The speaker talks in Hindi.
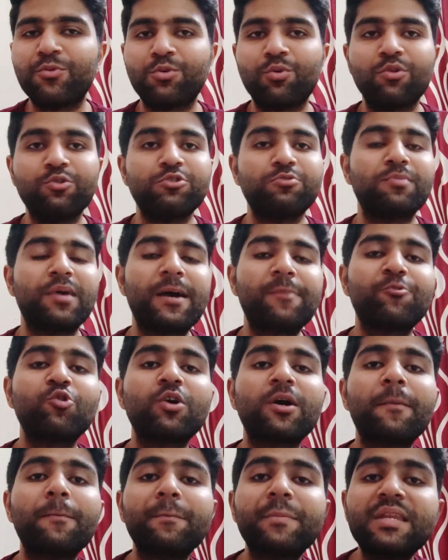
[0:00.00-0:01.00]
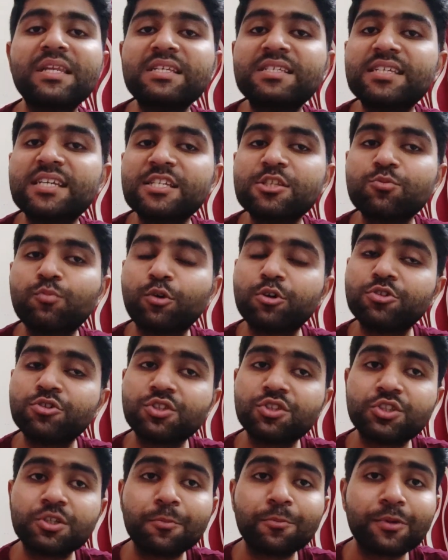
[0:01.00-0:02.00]
तो उसमें आपको कंपनीज के
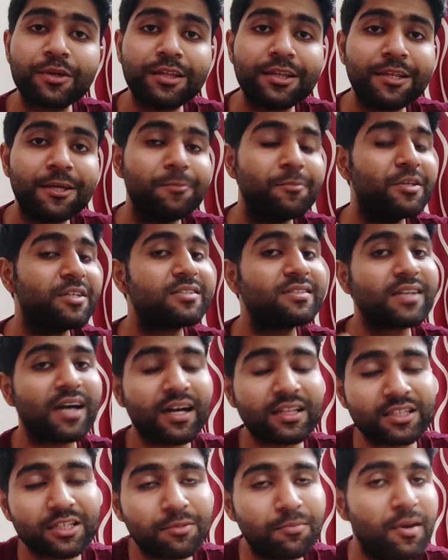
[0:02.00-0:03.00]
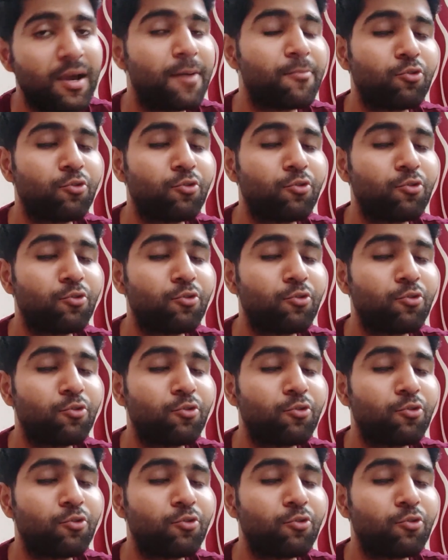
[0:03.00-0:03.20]
स्पॉन्सरशिप के लिए भी साथ ही में